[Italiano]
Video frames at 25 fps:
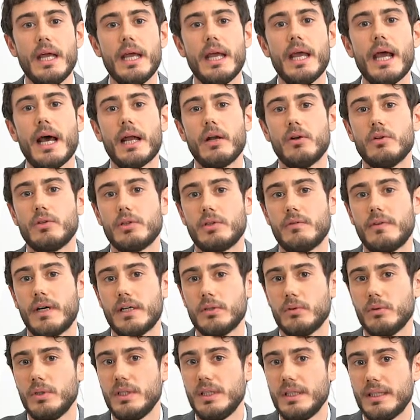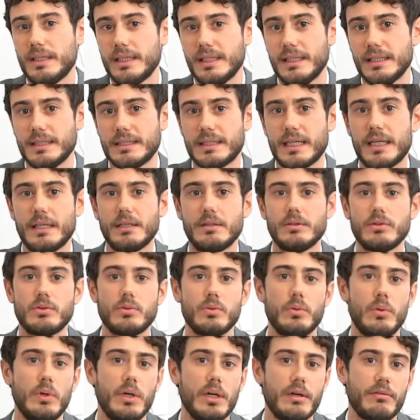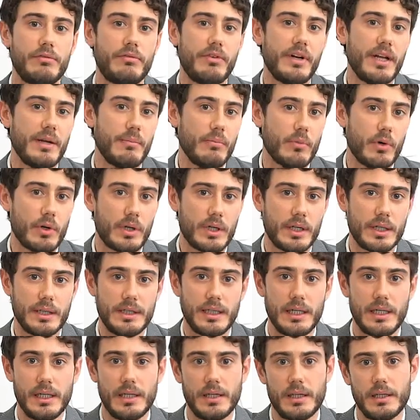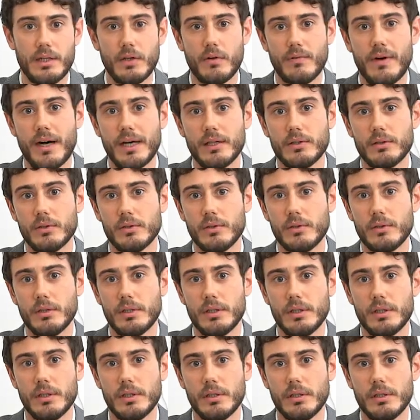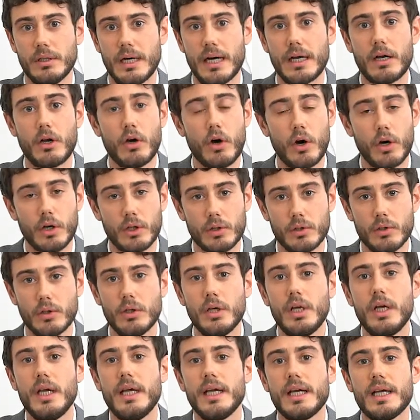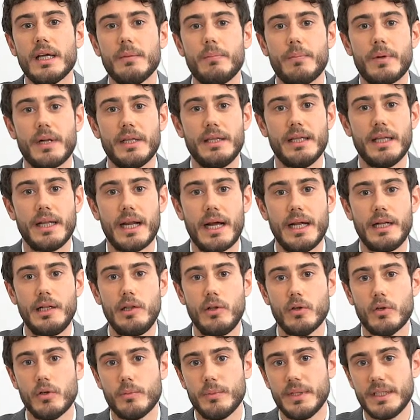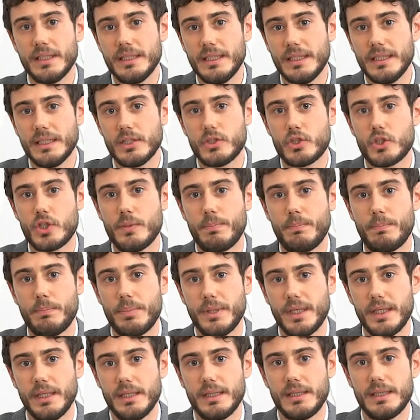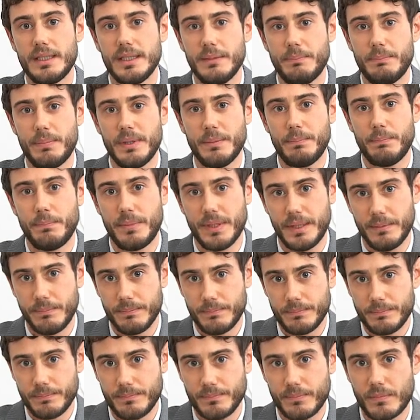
e hanno trovato un'intesa sul framework del rinnovato eh, accordo che prenderà il nome di CPTPP.